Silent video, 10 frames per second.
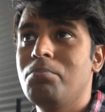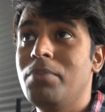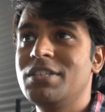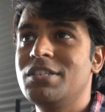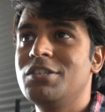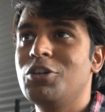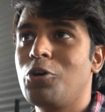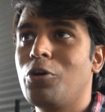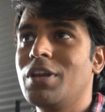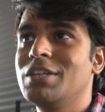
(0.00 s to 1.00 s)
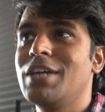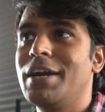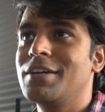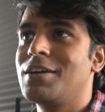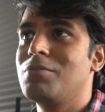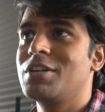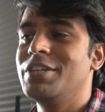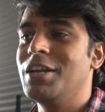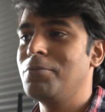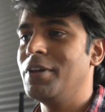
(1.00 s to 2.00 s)
பெஸ்ட் காலேஜ் ஆட்
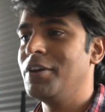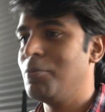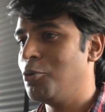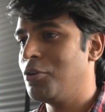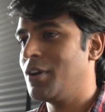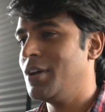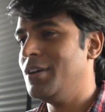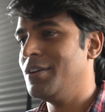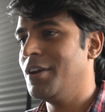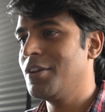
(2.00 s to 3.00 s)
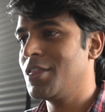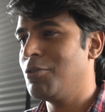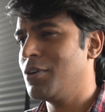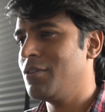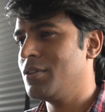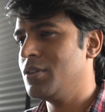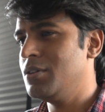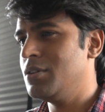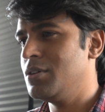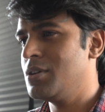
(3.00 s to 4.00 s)
கமர்ஷியல் அப்படின்ட்டு போட்டிருக்கு எடுத்தவங்க
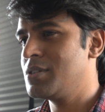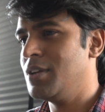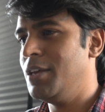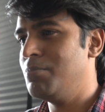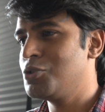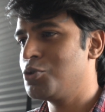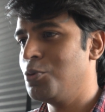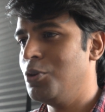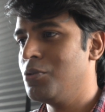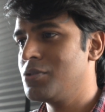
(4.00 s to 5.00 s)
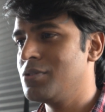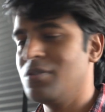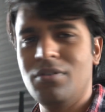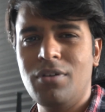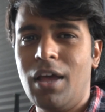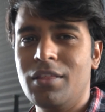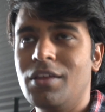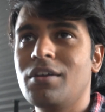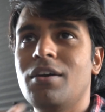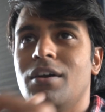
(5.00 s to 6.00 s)
வந்து ஸ்லிம் ஸ்டூடியோஸ் ஐ
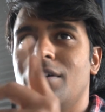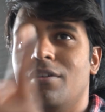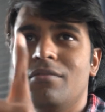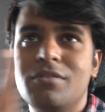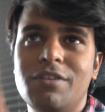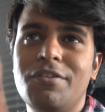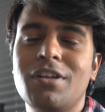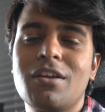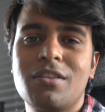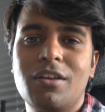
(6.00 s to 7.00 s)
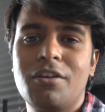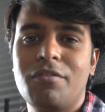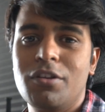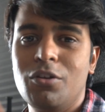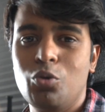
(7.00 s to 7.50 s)
திங்க் சிவந்தி ஆதித்தனார் வந்து